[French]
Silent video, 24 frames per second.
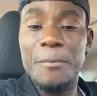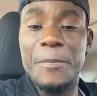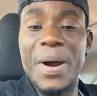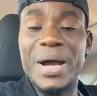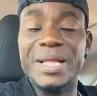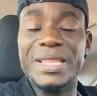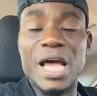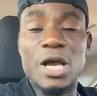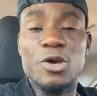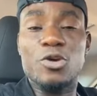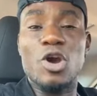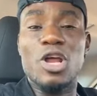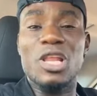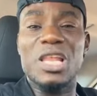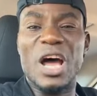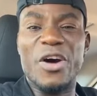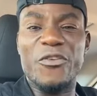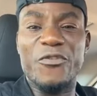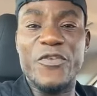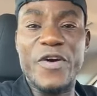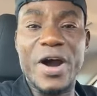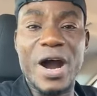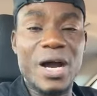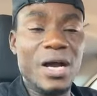Pendant que
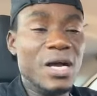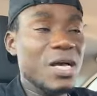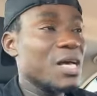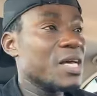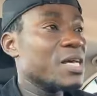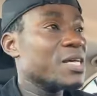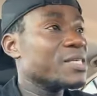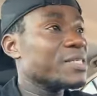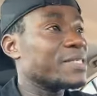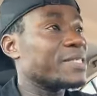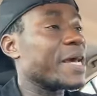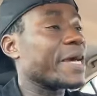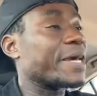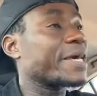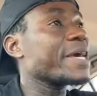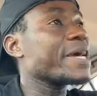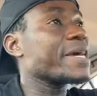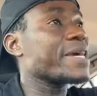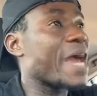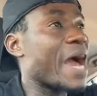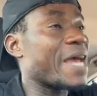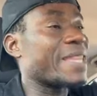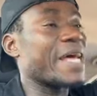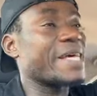l'enfant, ce
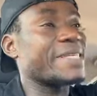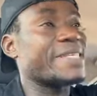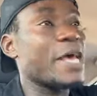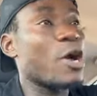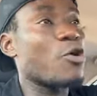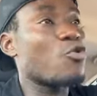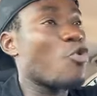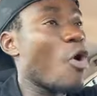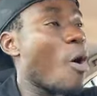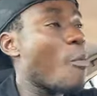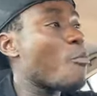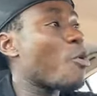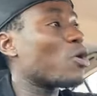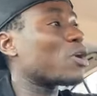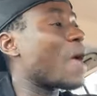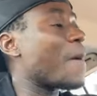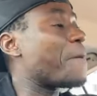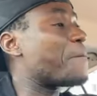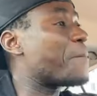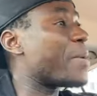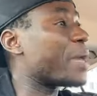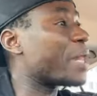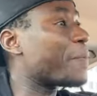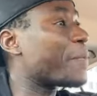qu'il gagne dans ses gombos,
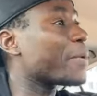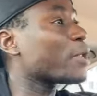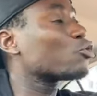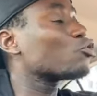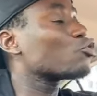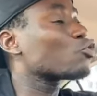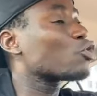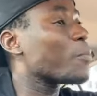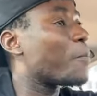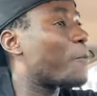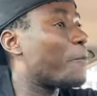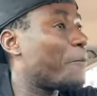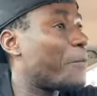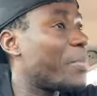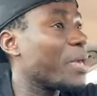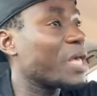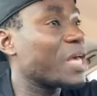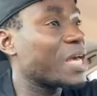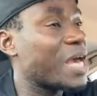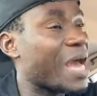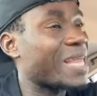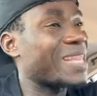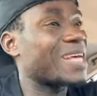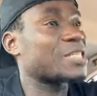les pays, trucs
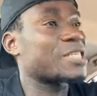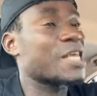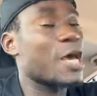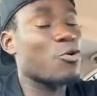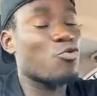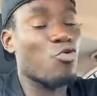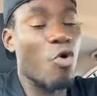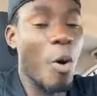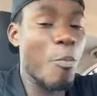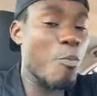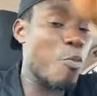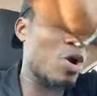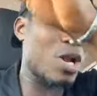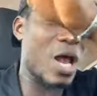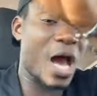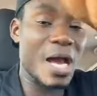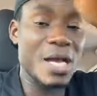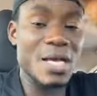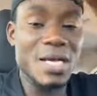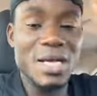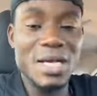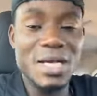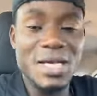gagne dans ses gombos là,